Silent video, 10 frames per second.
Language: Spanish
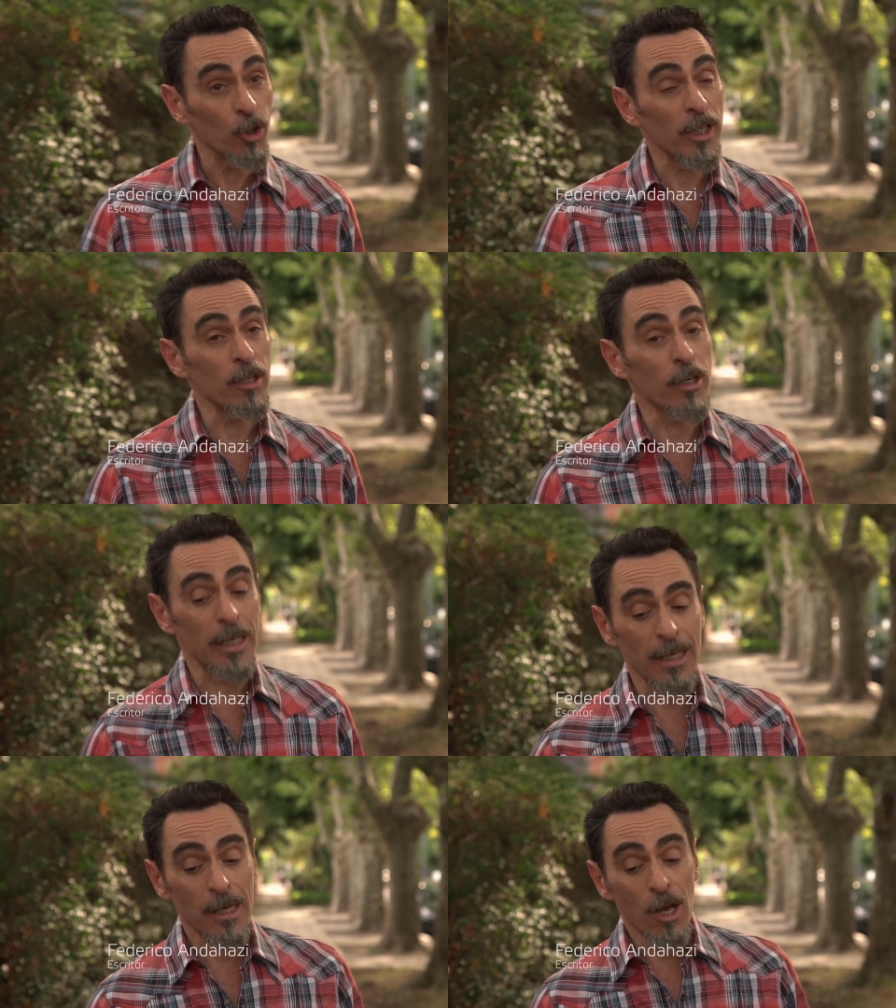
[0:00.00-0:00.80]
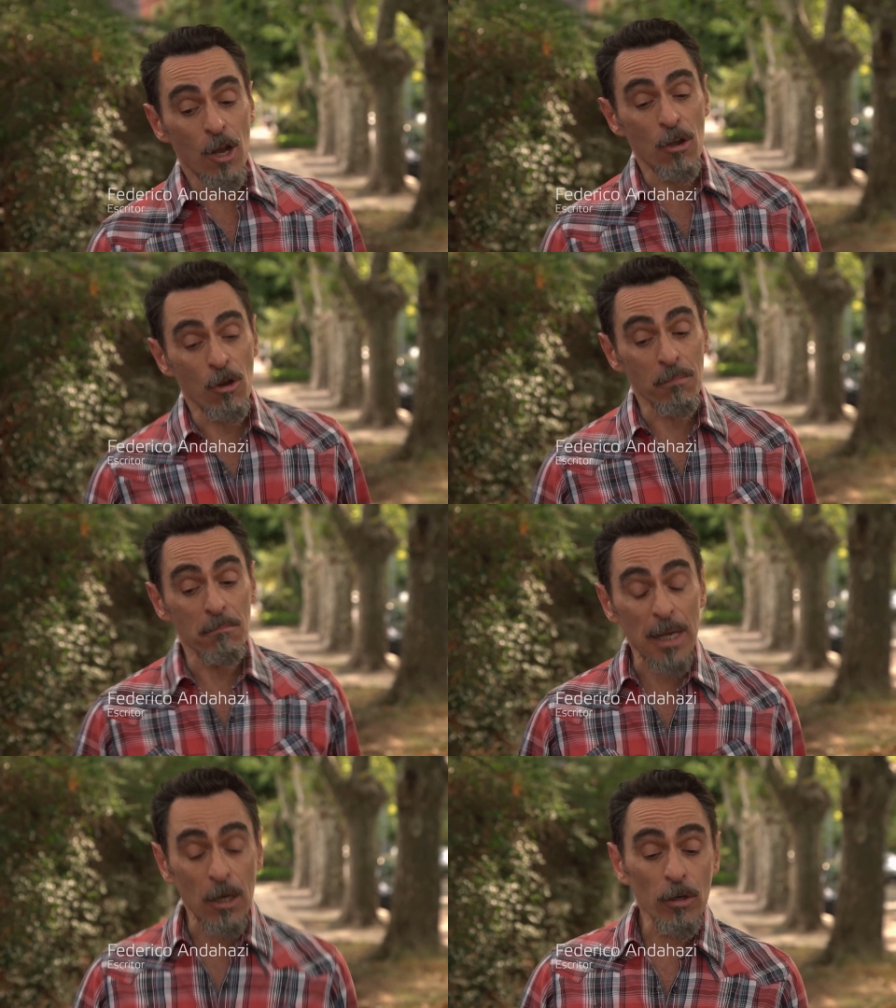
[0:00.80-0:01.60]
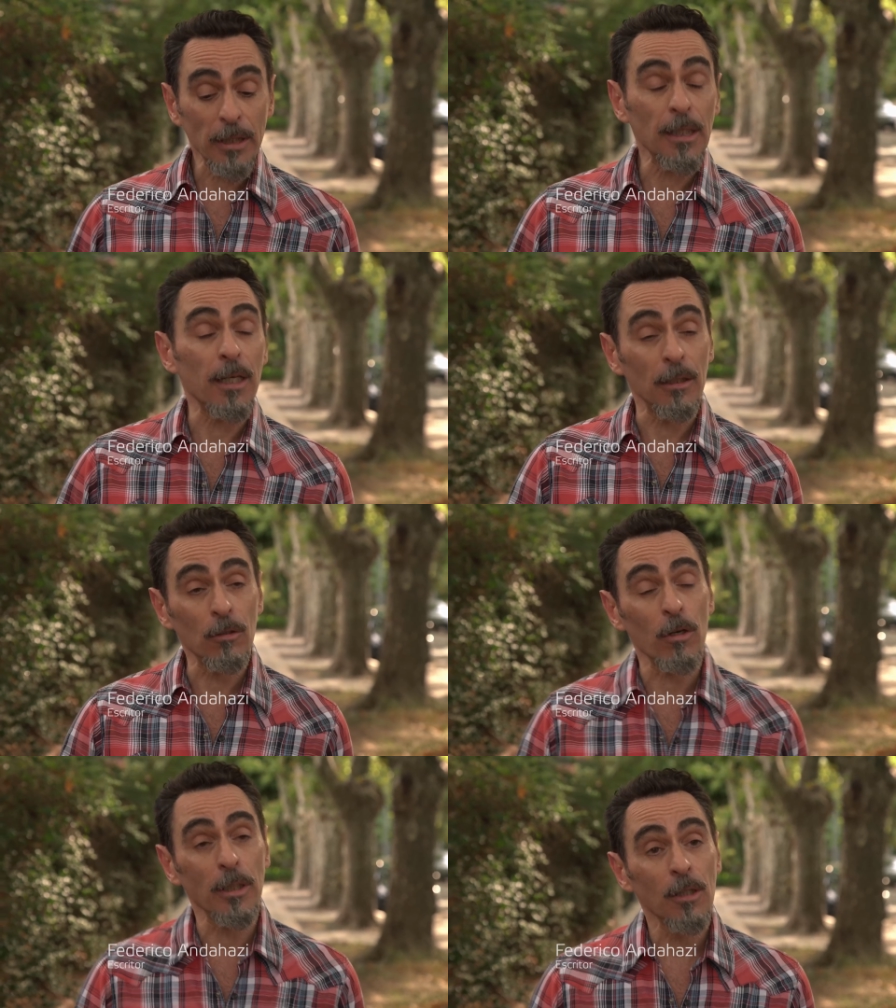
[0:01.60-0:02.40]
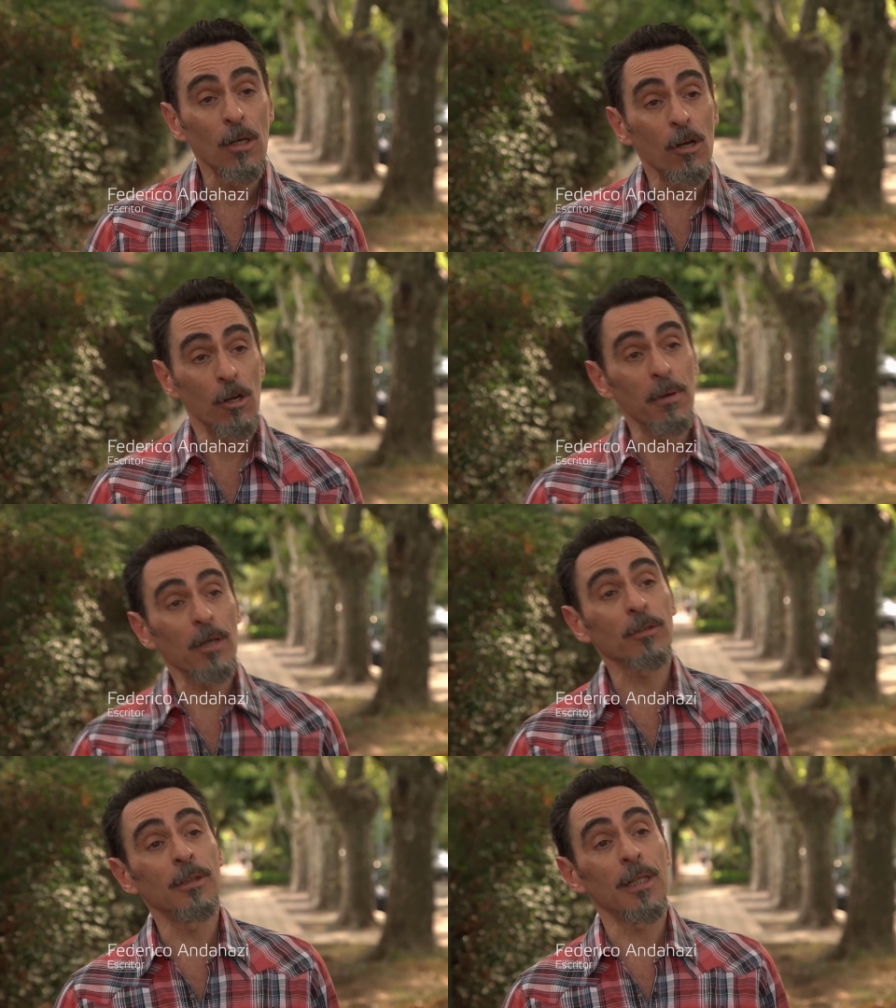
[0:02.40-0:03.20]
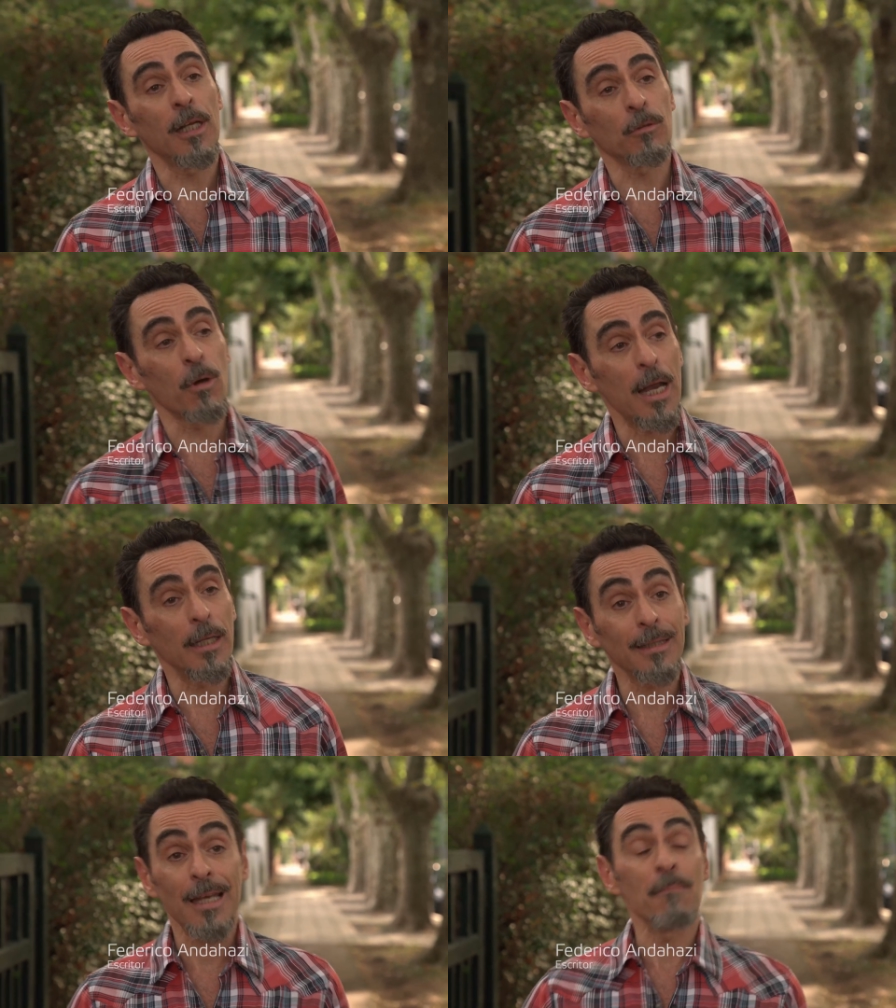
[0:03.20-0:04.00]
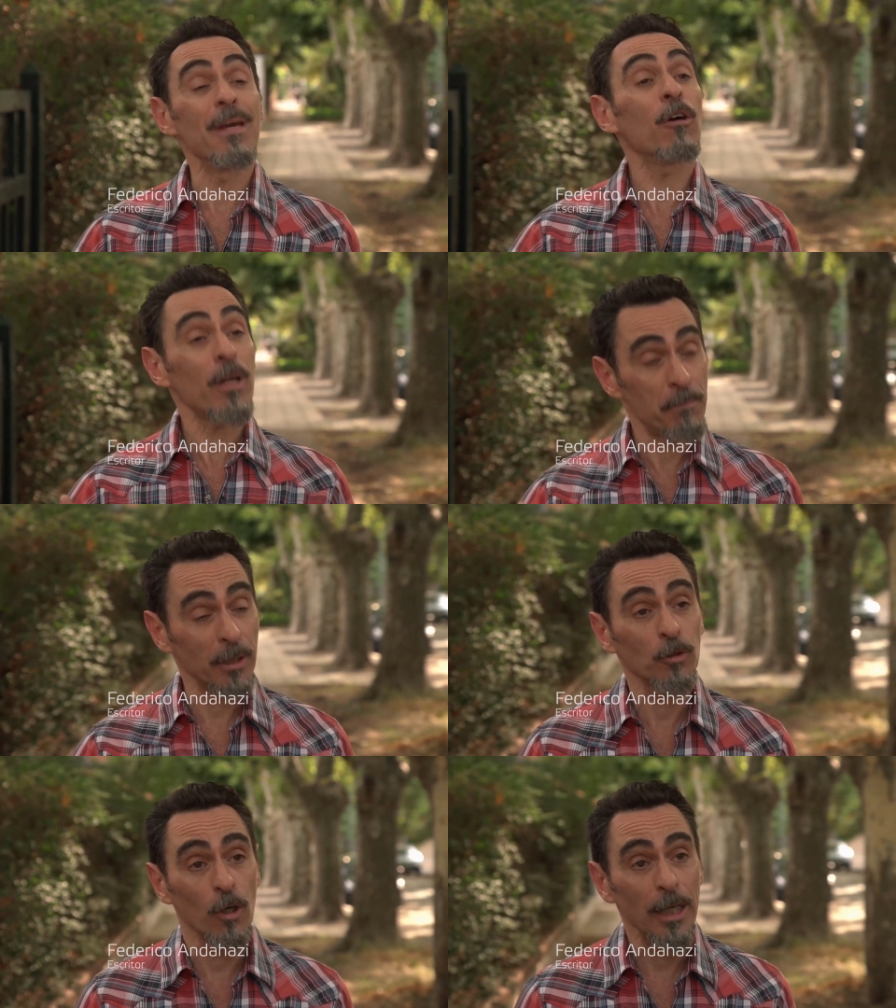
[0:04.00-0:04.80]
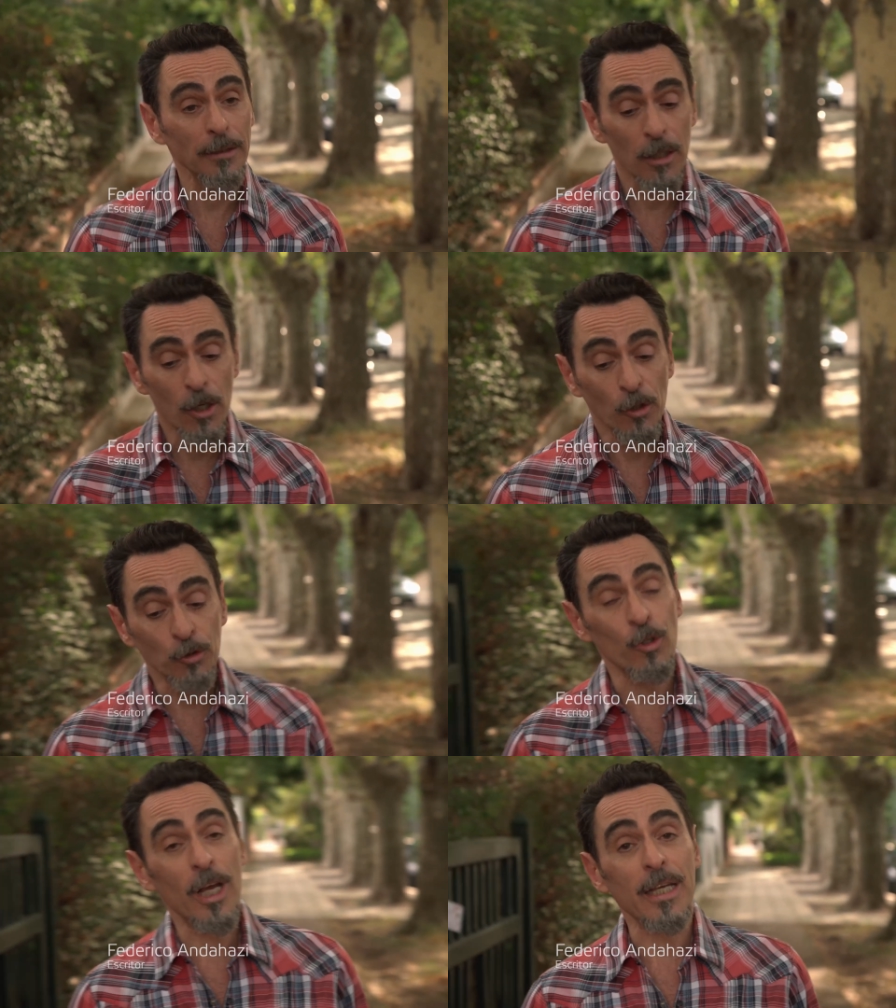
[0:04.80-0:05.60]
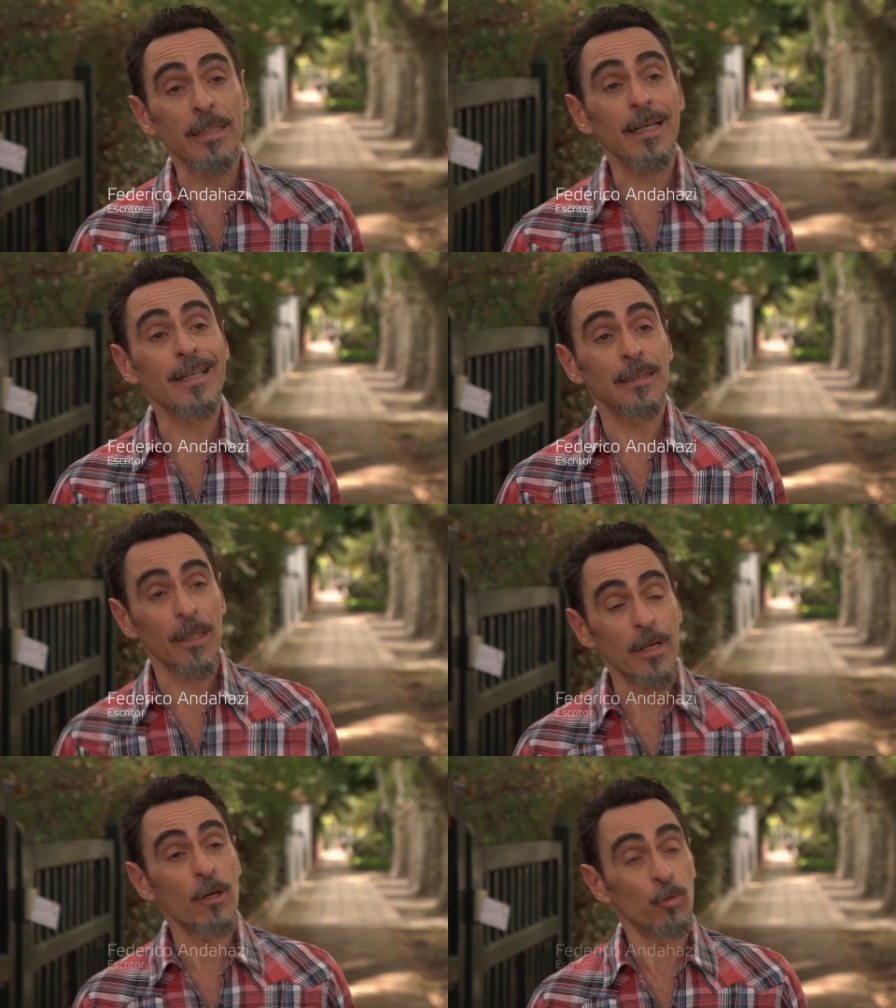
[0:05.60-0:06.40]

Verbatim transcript: Yo creo que los mejores escritores, los mejores intelectuales, las mejores personas son aquellas que saben